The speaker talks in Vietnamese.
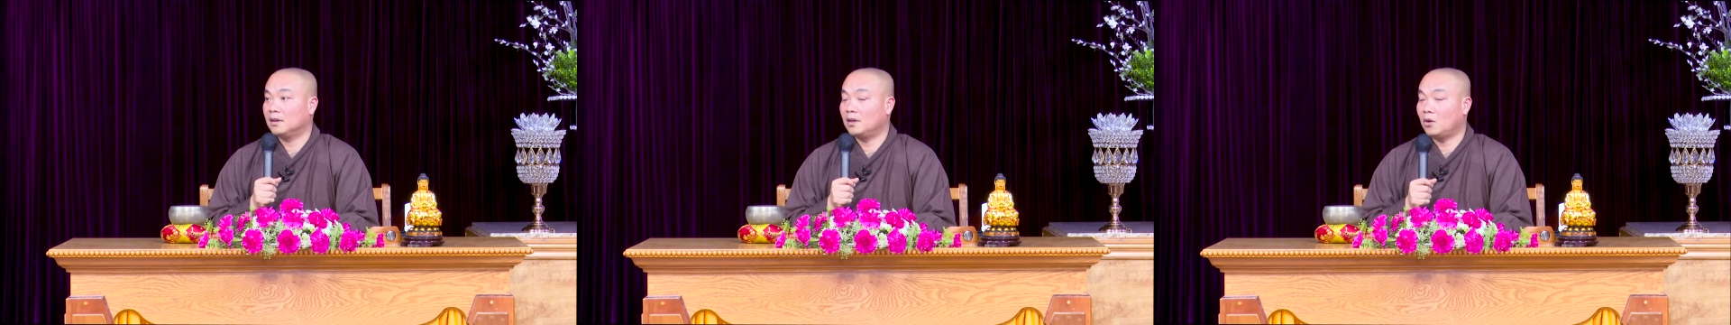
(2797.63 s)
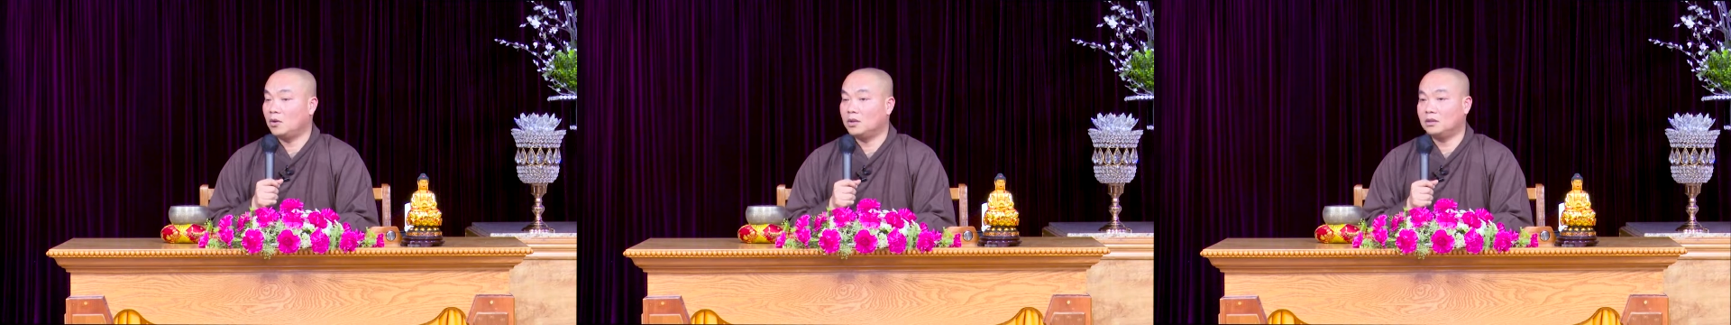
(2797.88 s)

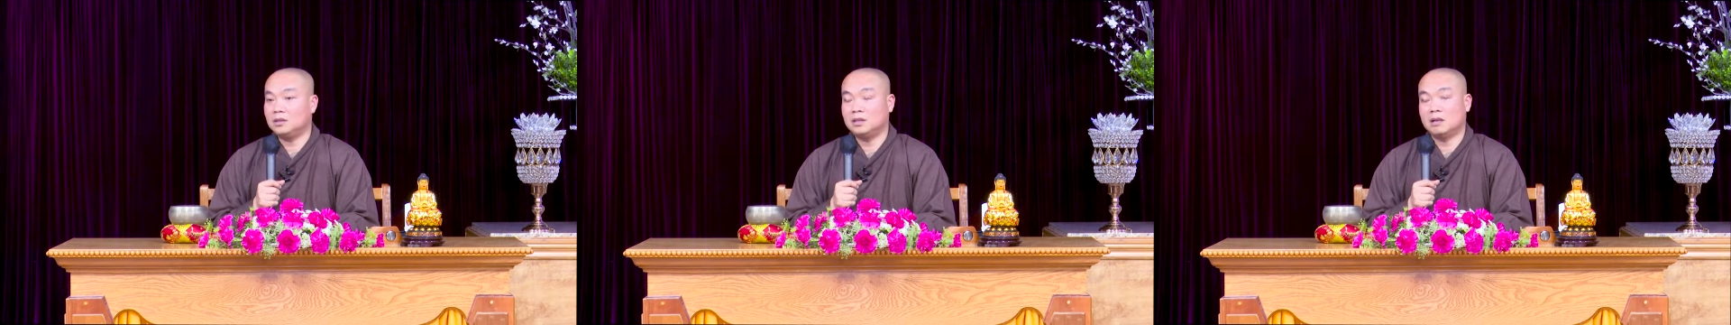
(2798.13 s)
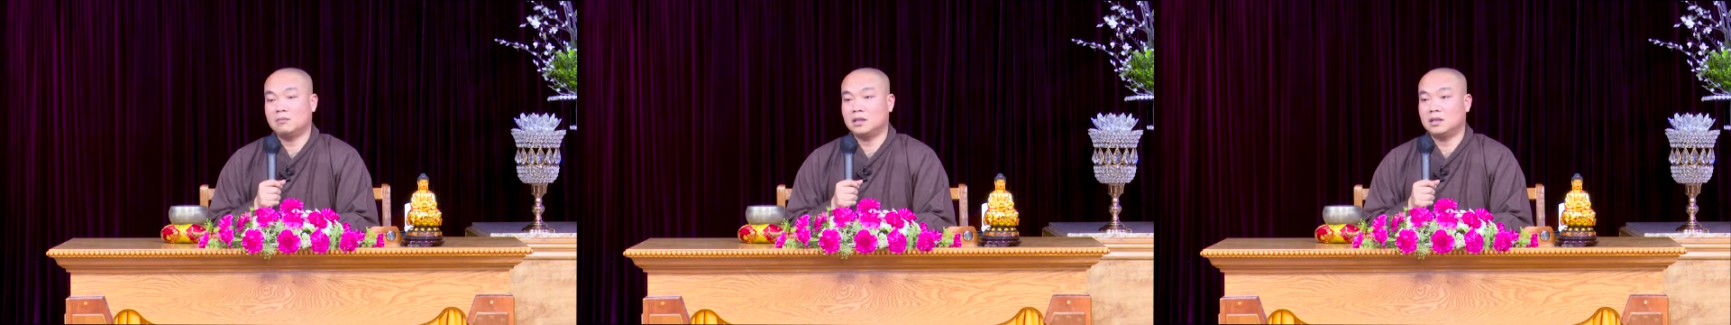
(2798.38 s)
Cái cõi trừ tứ
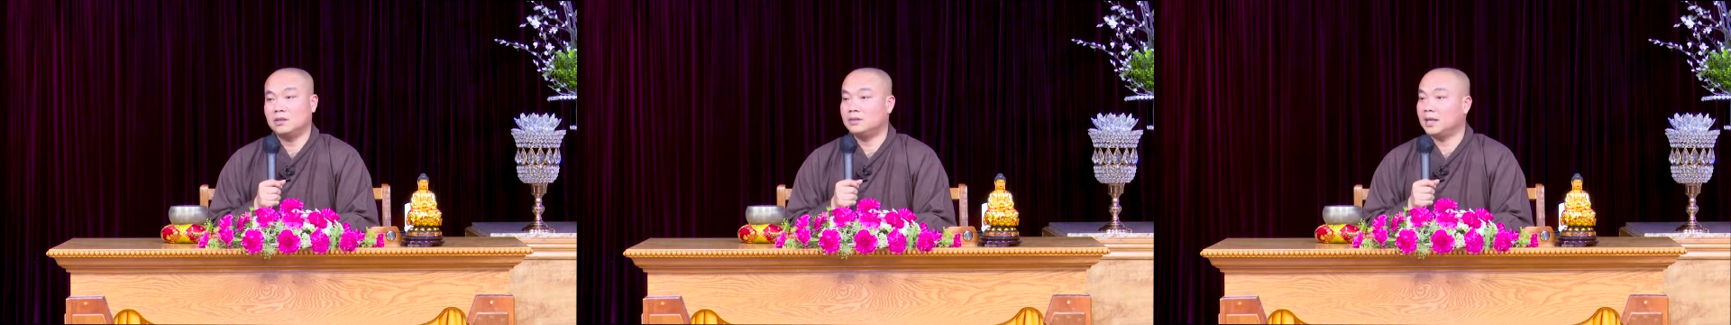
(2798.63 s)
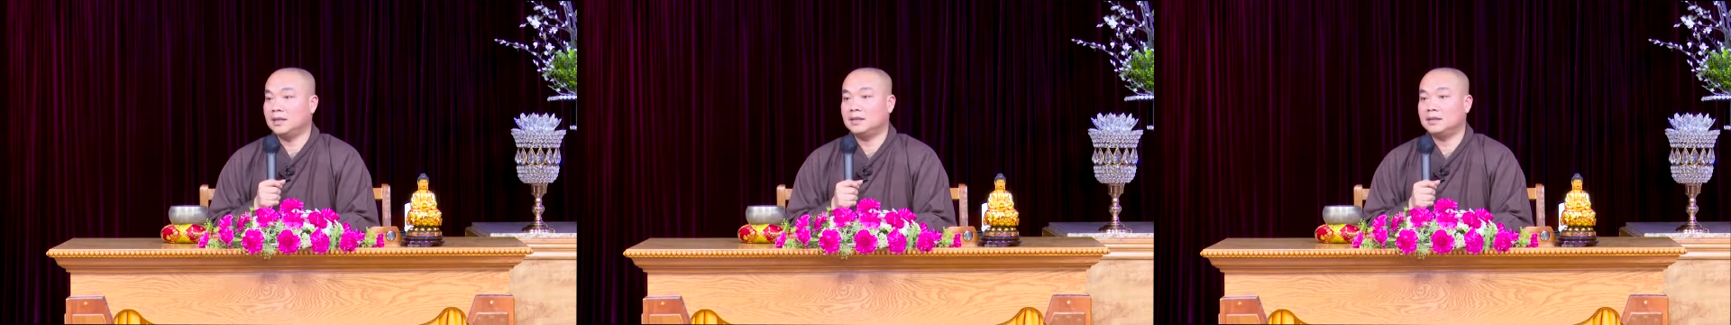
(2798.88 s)
không là
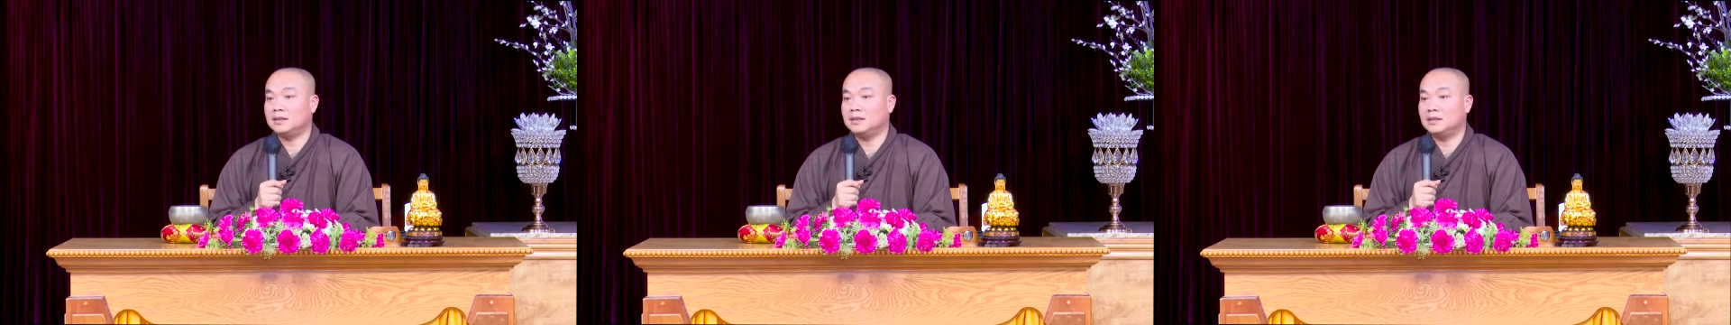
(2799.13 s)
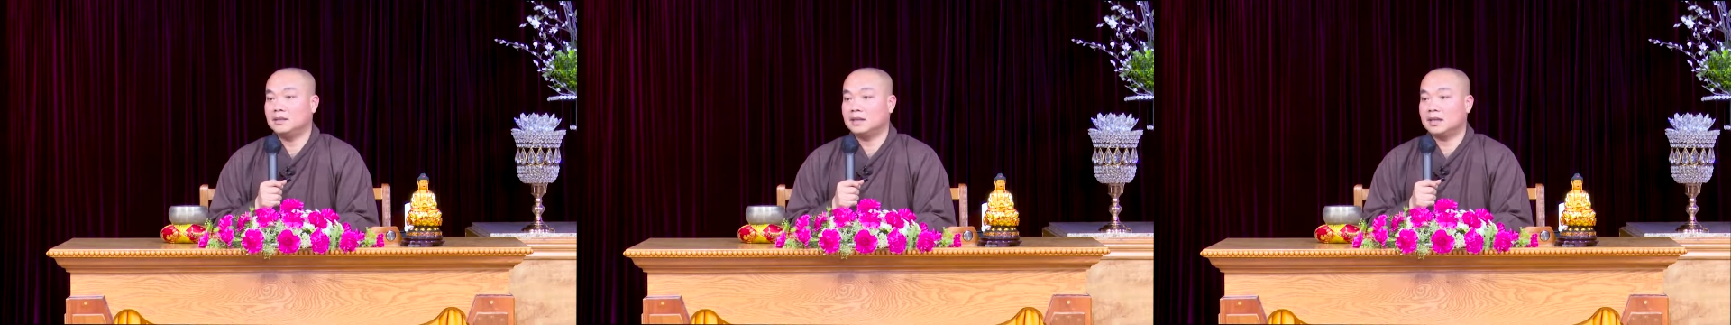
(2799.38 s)
đường dạy hết,
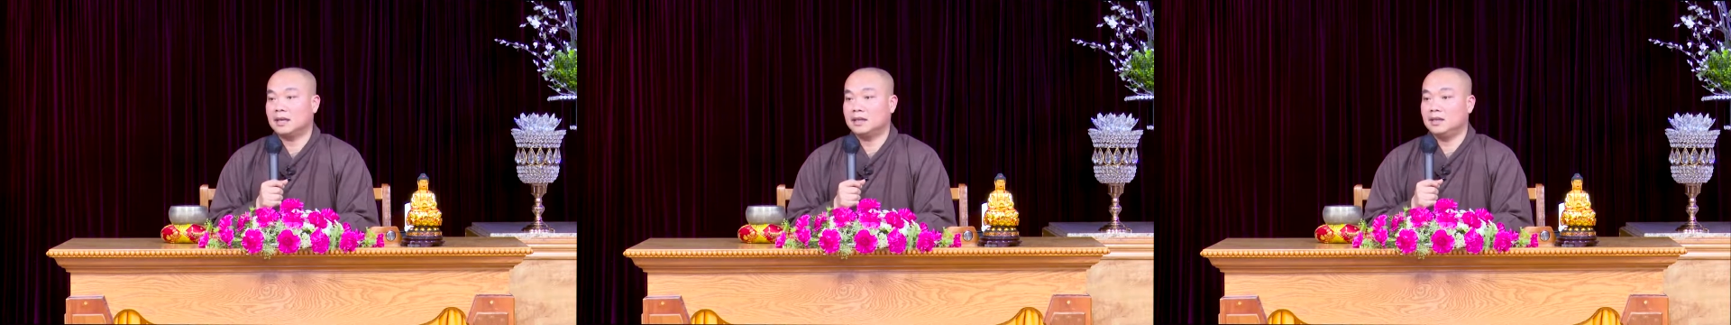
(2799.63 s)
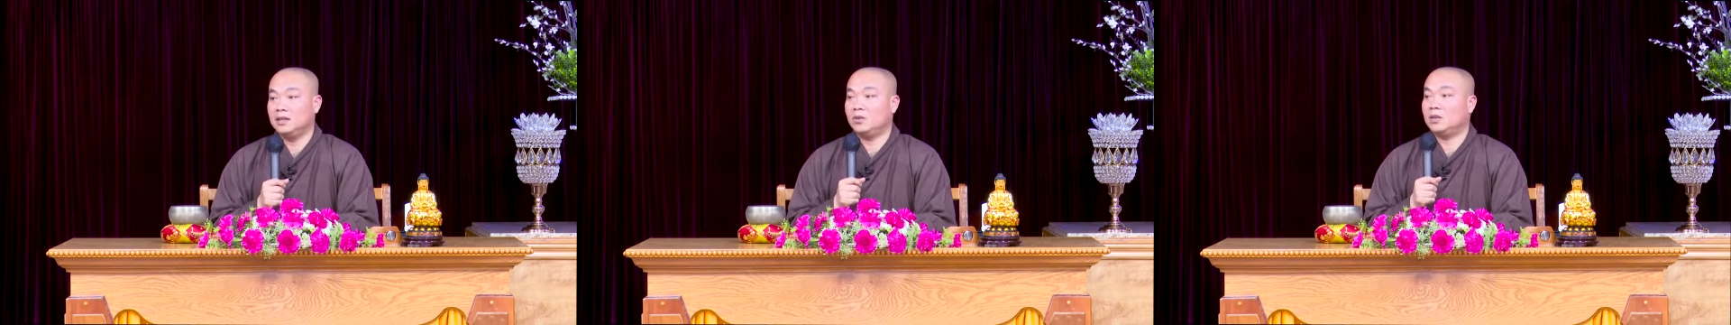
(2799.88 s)
chẳng hạn
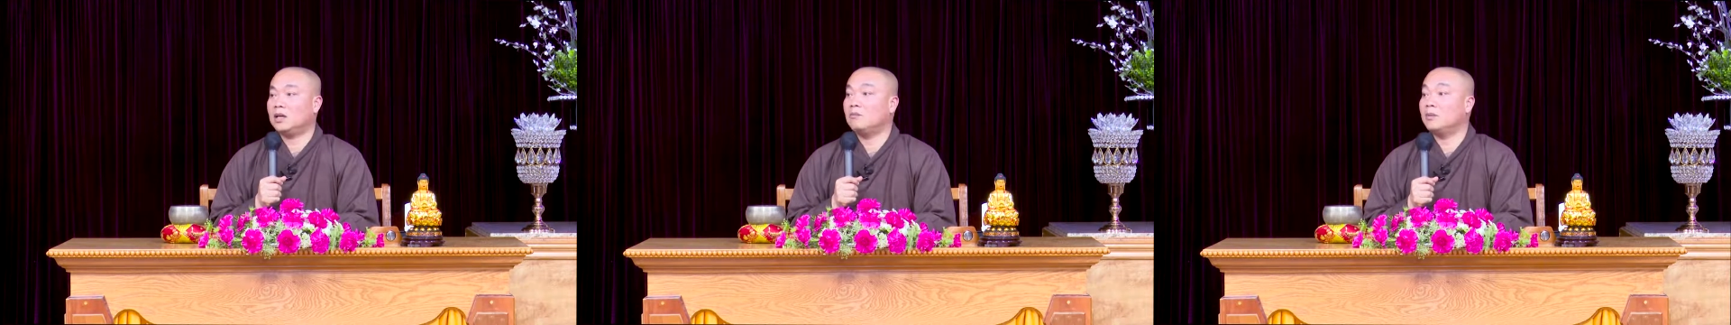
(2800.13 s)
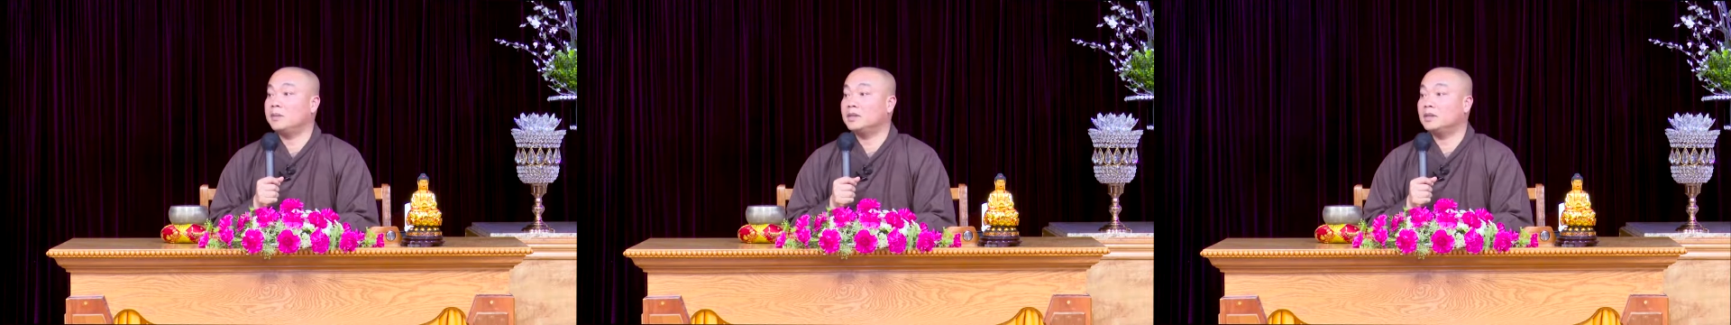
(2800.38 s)
như đi vô
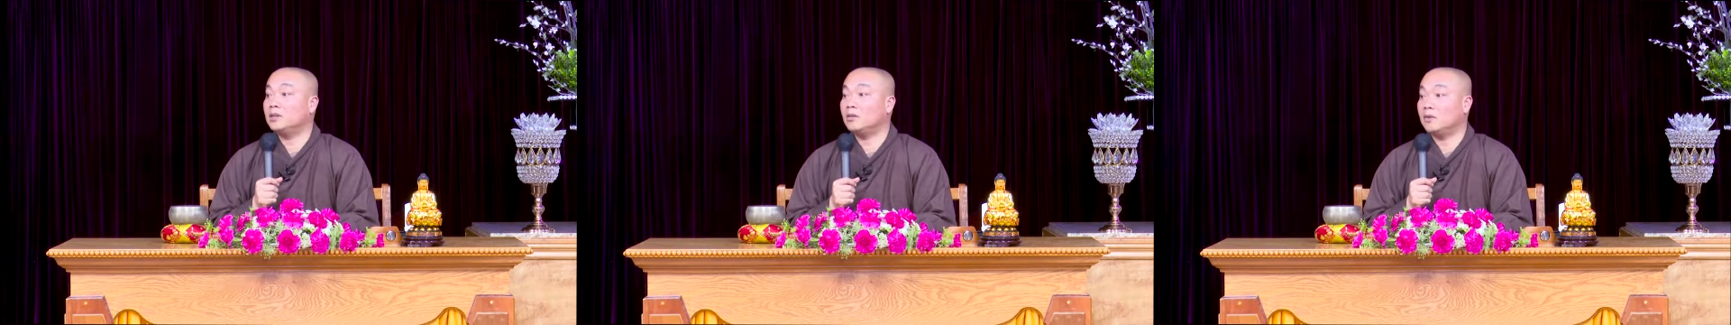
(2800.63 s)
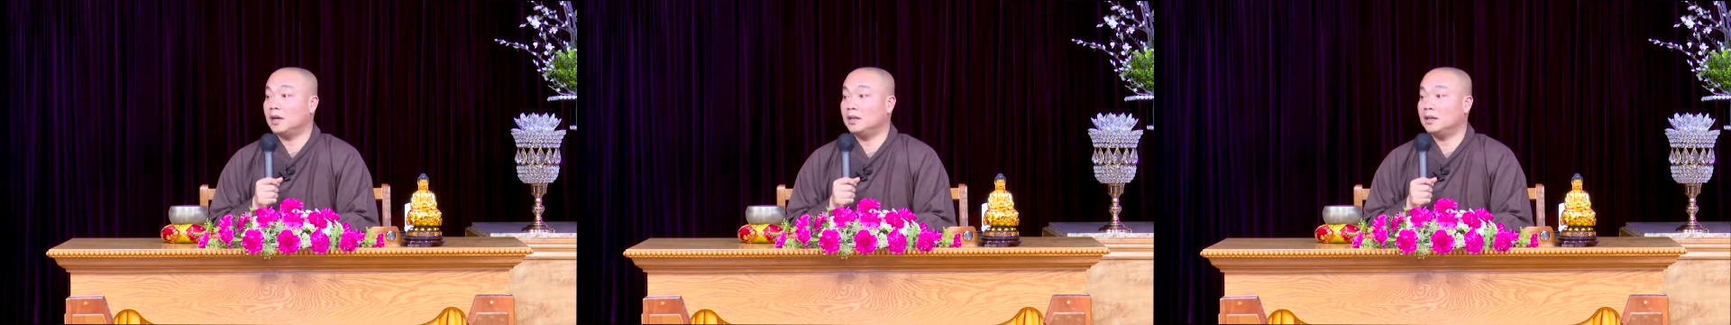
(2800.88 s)
không vô biên xứ
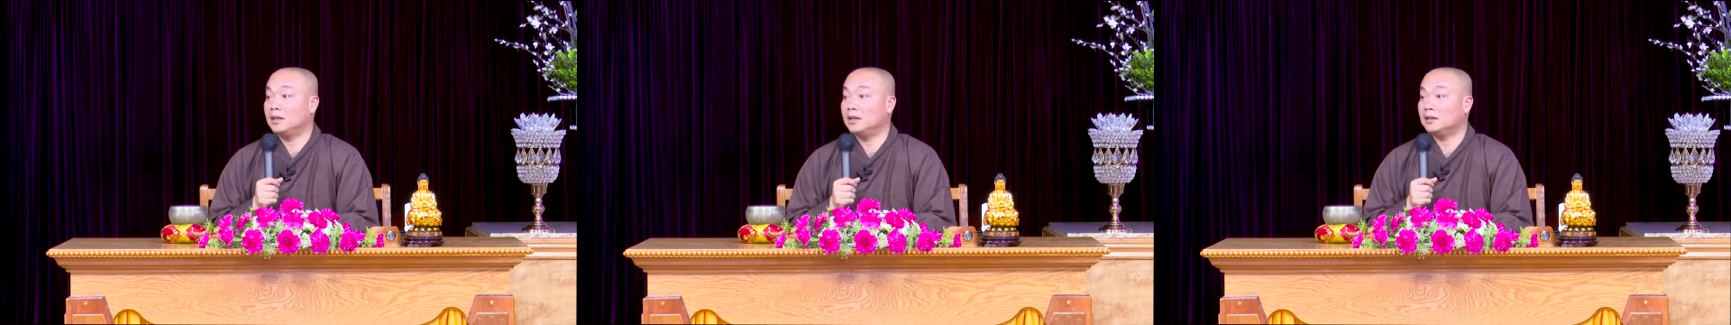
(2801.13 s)
cũng vậy,